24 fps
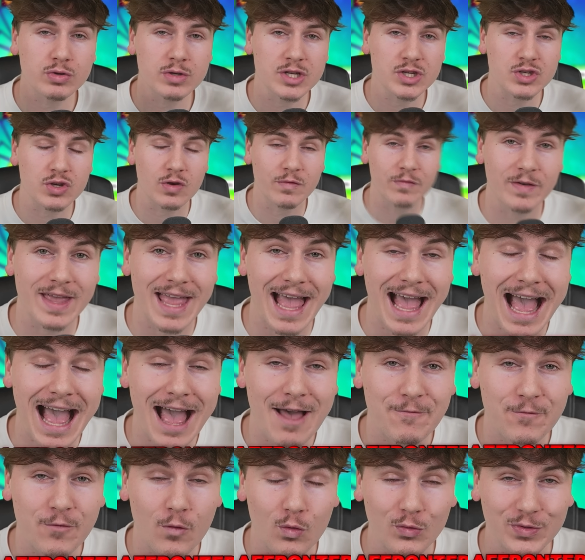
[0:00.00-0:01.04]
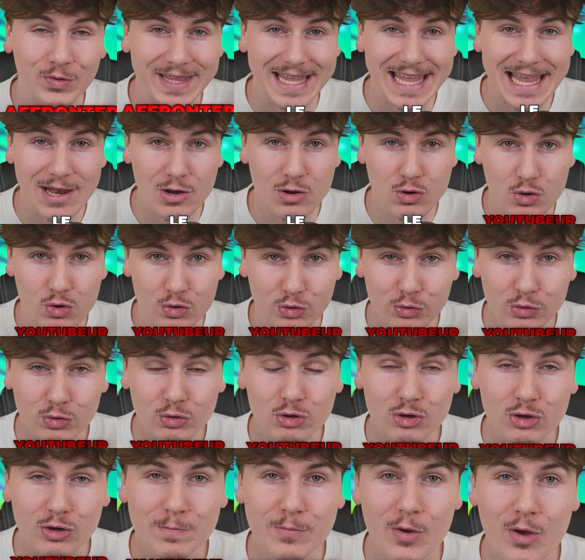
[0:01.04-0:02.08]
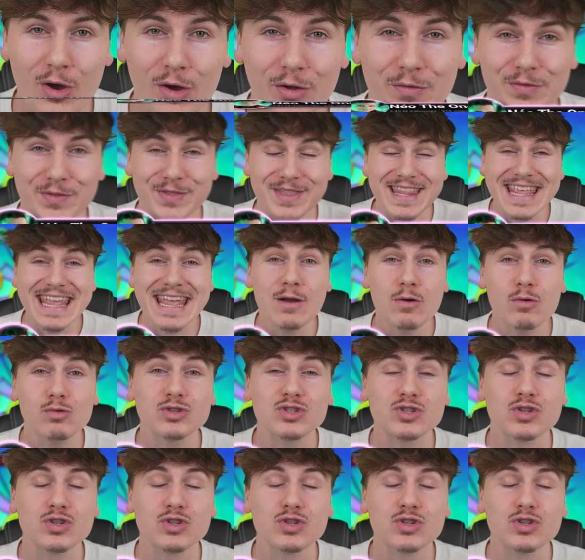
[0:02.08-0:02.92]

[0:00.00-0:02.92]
je vais affronter le youtubeur Neo The